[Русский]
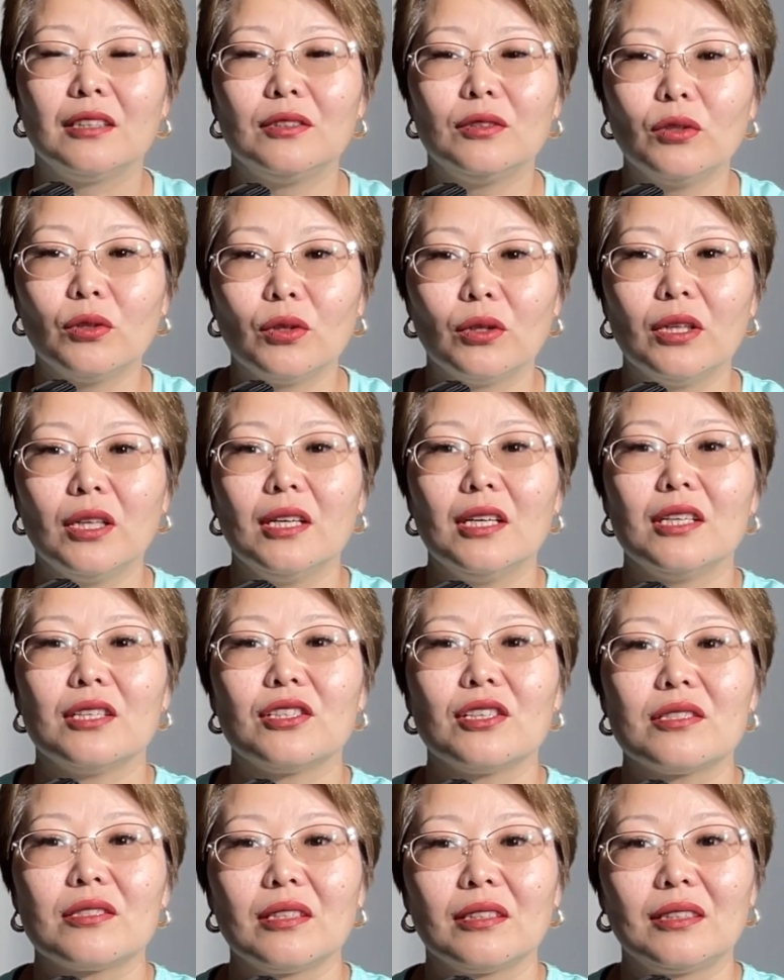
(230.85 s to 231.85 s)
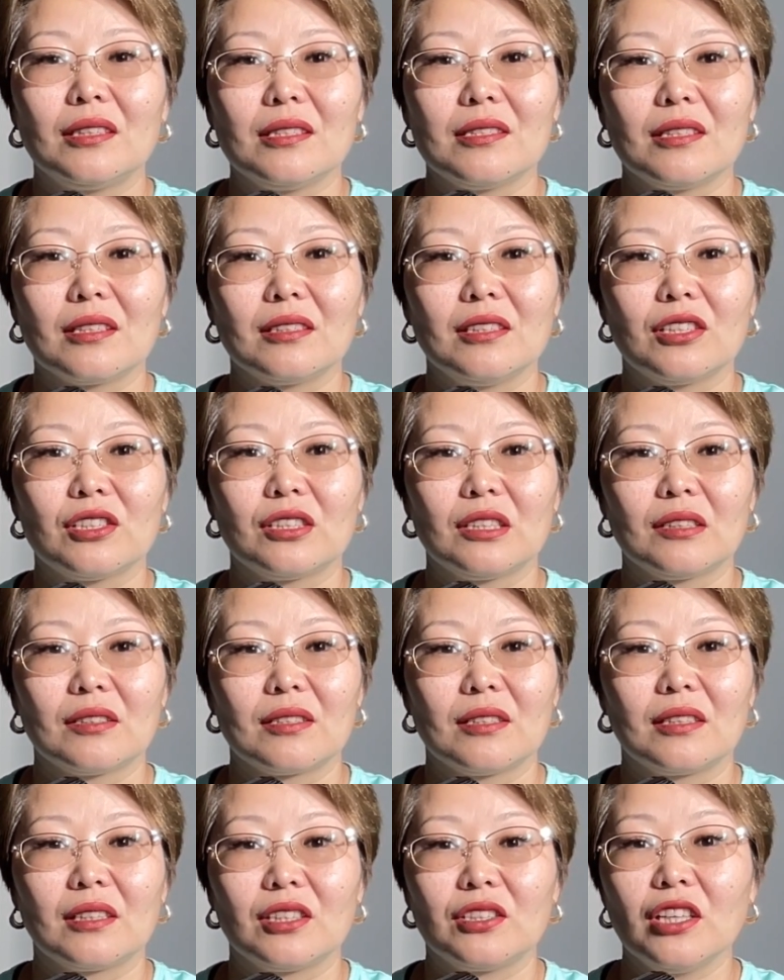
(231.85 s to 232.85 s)
до частоты сердечных
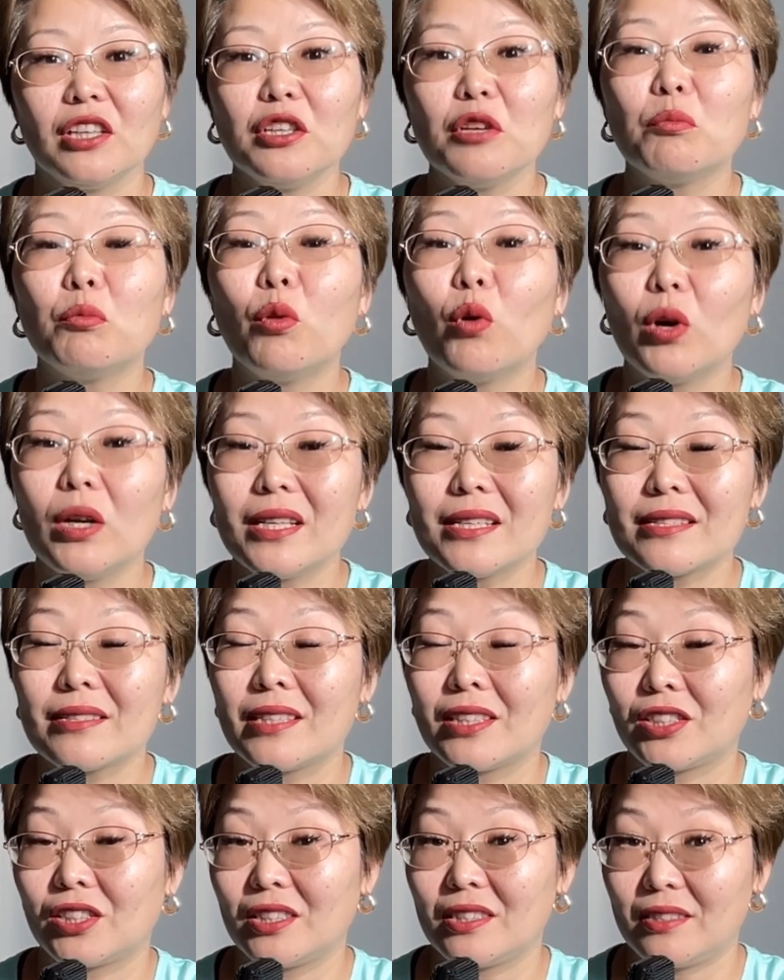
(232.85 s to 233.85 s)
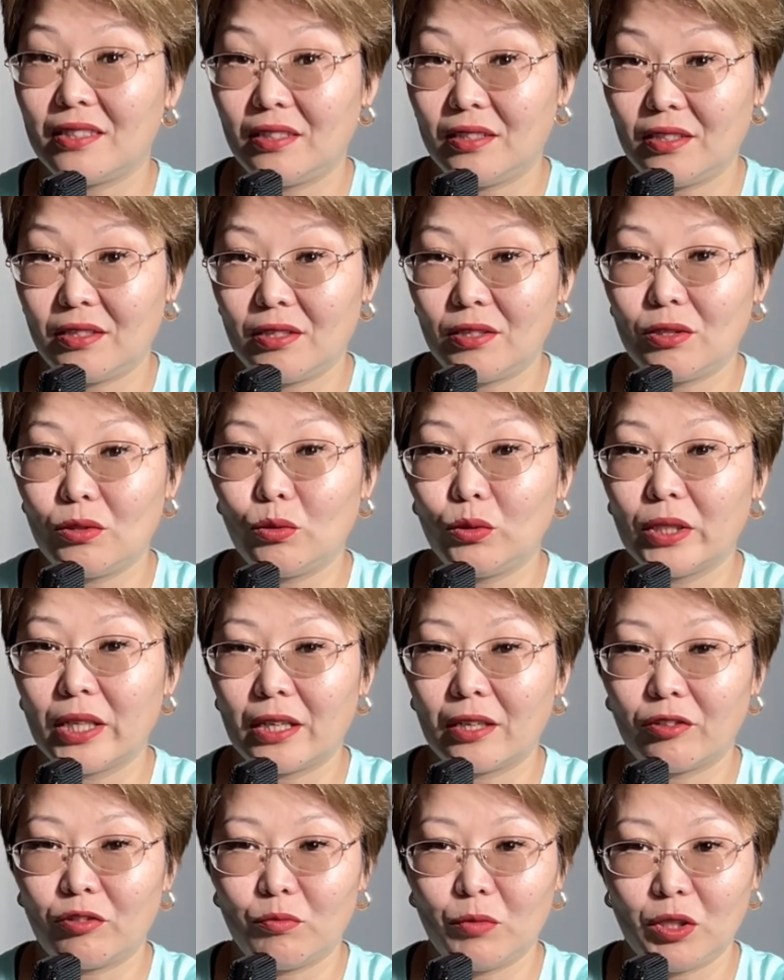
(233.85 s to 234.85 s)
сокращений более 160
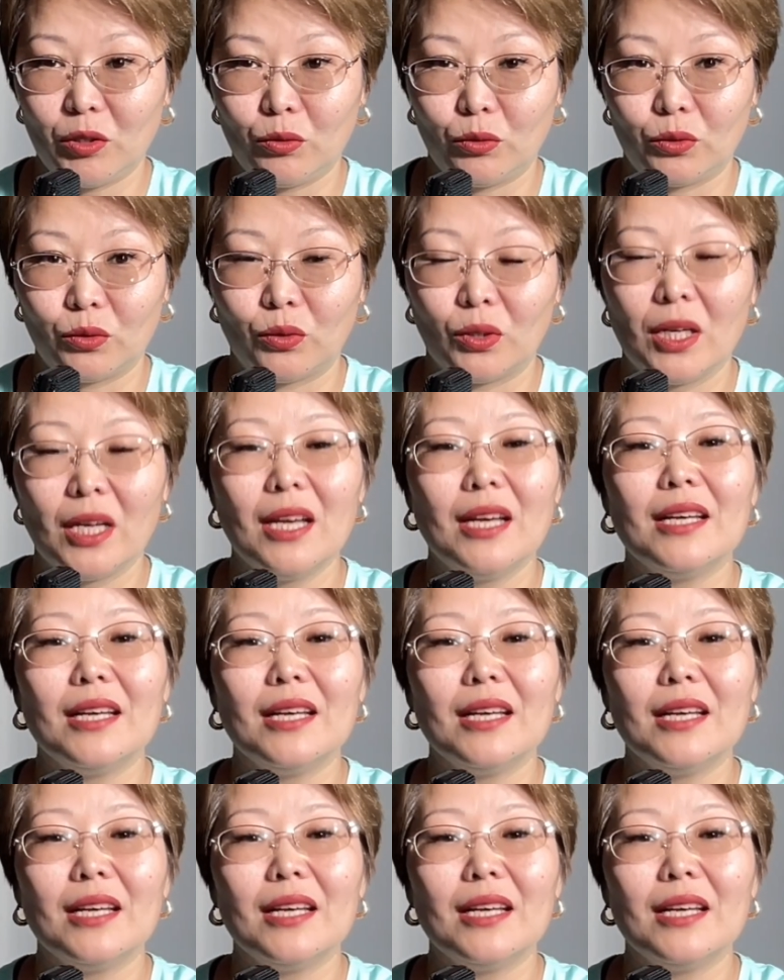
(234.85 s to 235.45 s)
ударов в минуту,